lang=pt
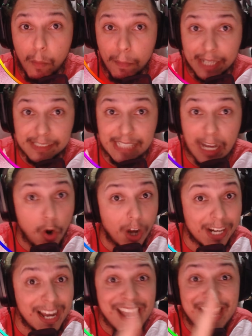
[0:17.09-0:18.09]
mas
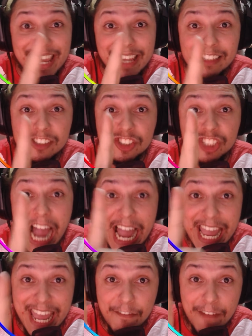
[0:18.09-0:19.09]
agora eles já
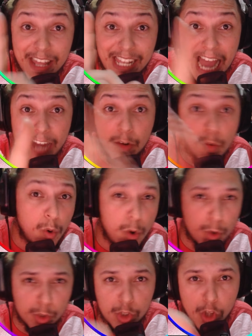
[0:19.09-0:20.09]
revelaram
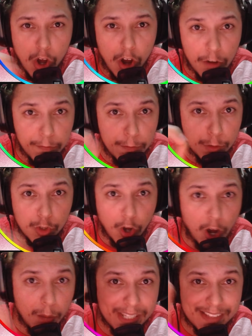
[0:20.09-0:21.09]
o novo
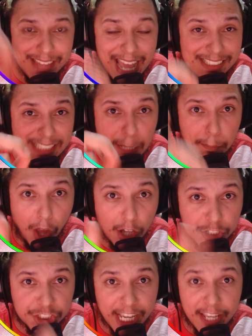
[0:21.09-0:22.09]
nome dessa
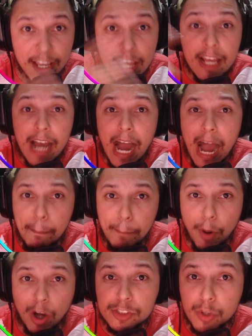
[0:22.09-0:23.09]
blockchain
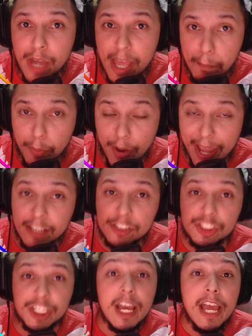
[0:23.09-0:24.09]
após o
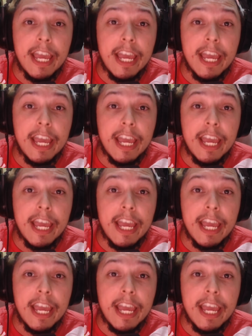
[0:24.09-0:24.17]
rebrand.